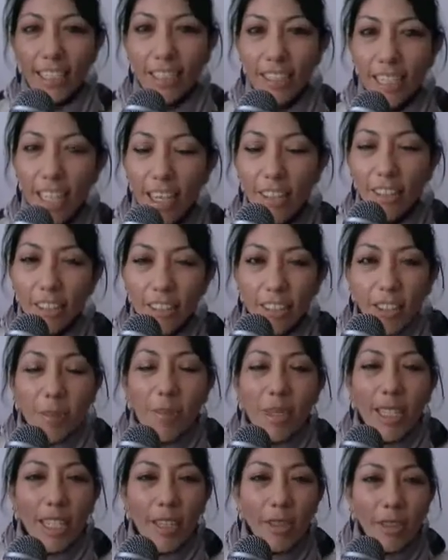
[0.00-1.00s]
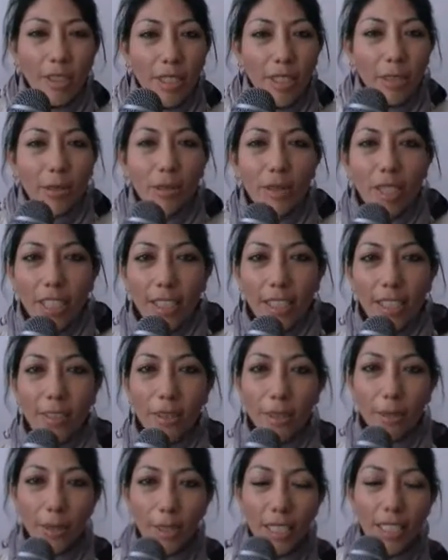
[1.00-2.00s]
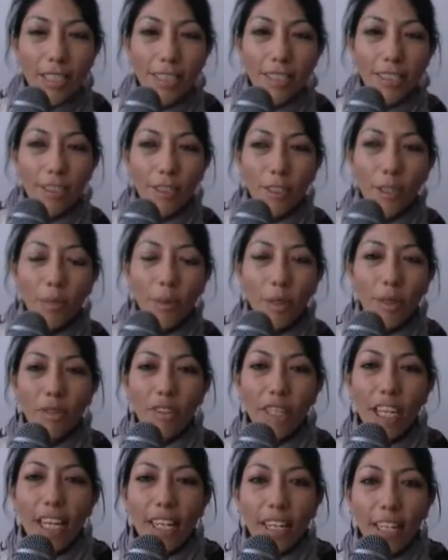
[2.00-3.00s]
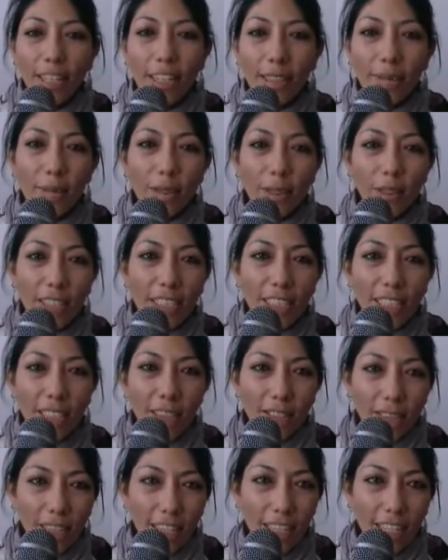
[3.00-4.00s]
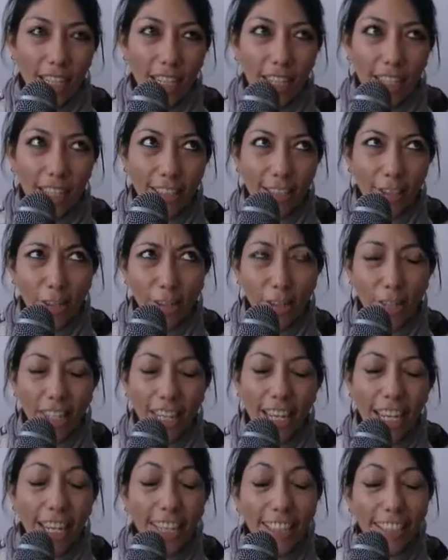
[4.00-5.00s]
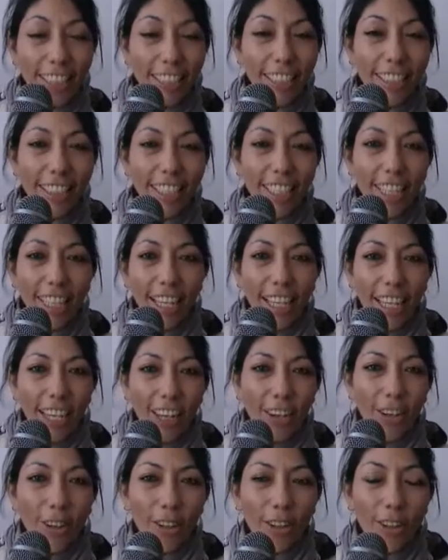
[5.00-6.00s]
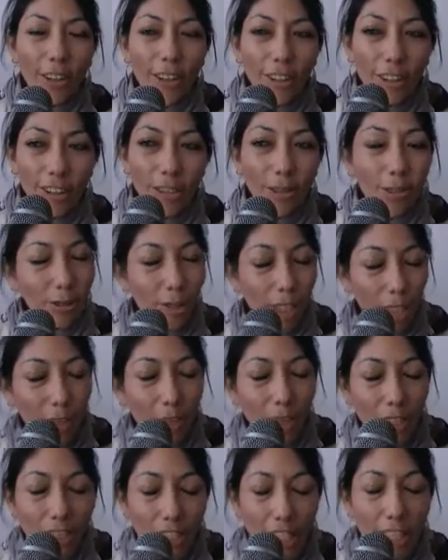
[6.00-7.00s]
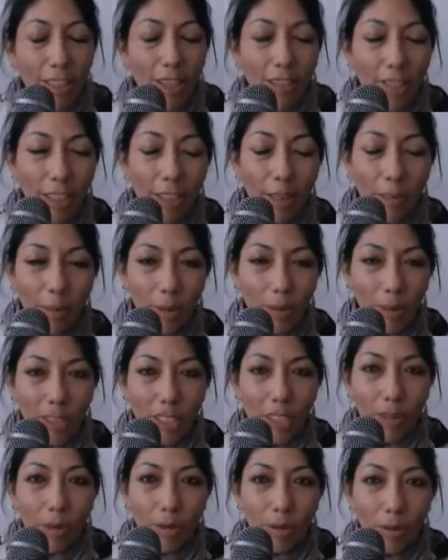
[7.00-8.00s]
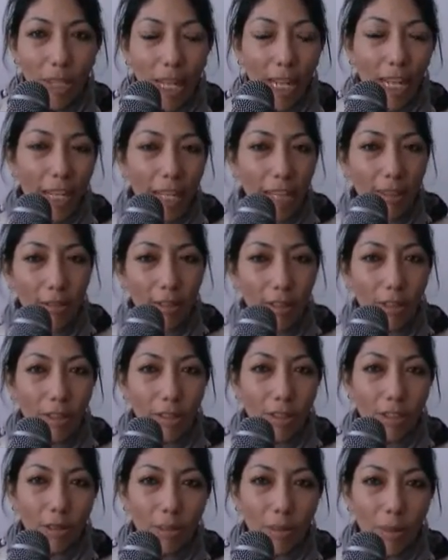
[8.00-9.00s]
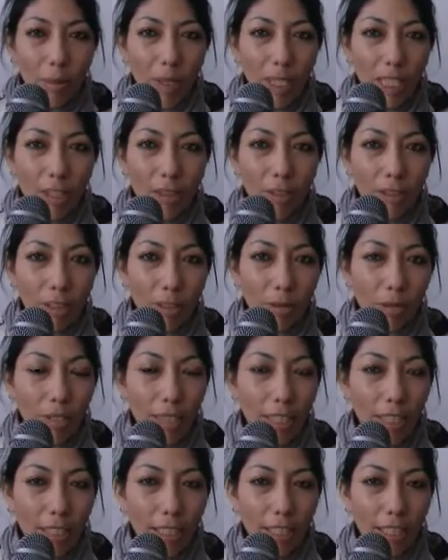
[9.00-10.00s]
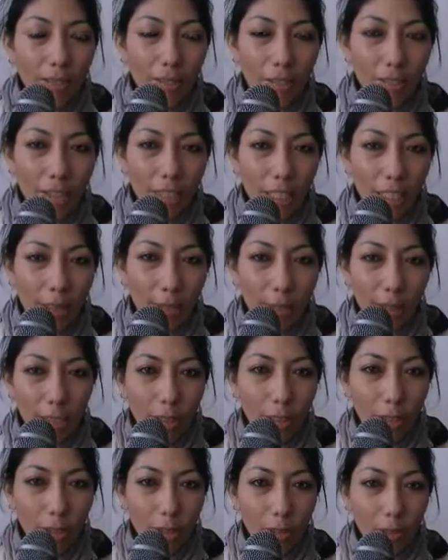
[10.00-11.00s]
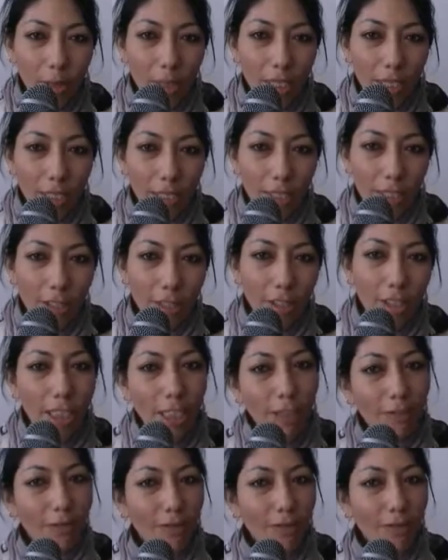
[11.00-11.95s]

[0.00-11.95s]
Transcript: Ciao, sono Maria Luisa Gutierrez Ruiz, sono peruviana, abito a Genova da nove anni, ho studiato a Genova antropologia culturale e lavoro come mediatore educativo al laboratorio Migrazioni.